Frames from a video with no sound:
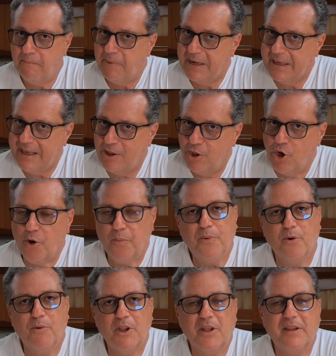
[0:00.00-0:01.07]
perché
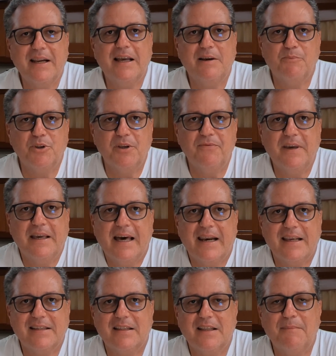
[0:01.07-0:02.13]
dopo quando andrai a
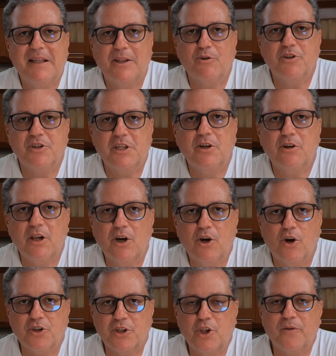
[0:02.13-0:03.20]
modificare esattamente ogni singola
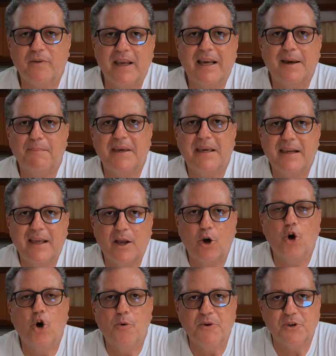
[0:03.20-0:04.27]
cosa dovrai capire
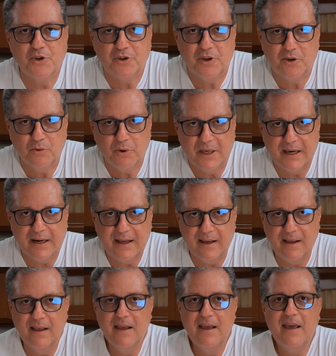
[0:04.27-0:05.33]
come
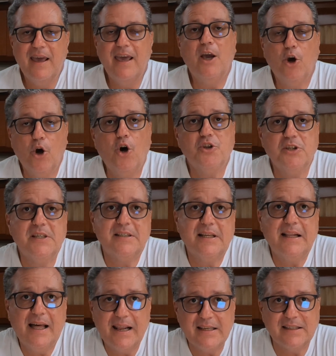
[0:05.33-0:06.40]
sostituirla e cosa
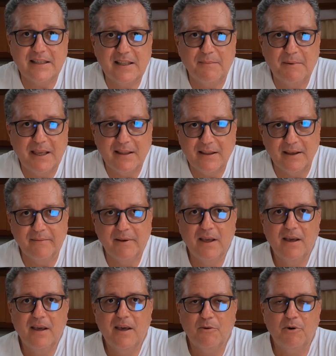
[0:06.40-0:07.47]
installare esattamente
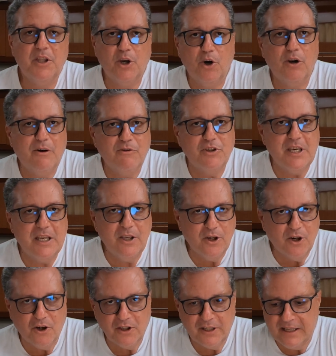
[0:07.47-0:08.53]
quindi con
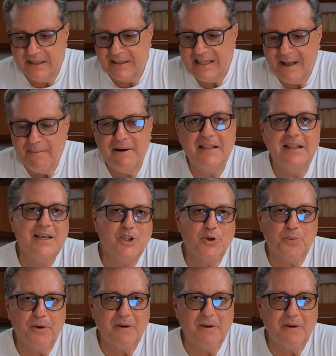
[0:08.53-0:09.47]
l'ausilio del tablet adesso